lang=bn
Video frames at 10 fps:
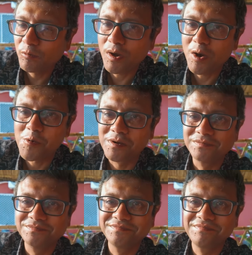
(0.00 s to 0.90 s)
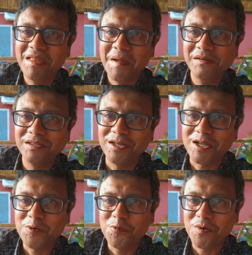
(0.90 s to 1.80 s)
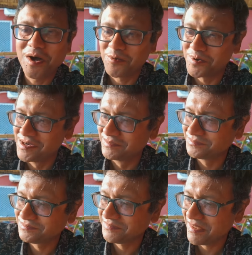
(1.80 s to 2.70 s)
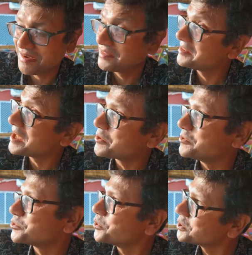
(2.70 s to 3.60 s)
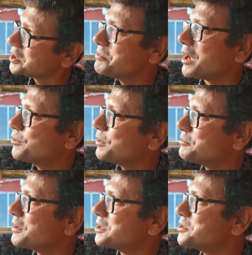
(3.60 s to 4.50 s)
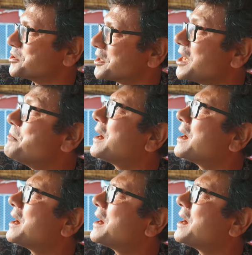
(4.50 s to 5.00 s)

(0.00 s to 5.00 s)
ওয়াও এটাও ওয়াও দারুণ সত্যিই ভালো বার বানিয়েছ কে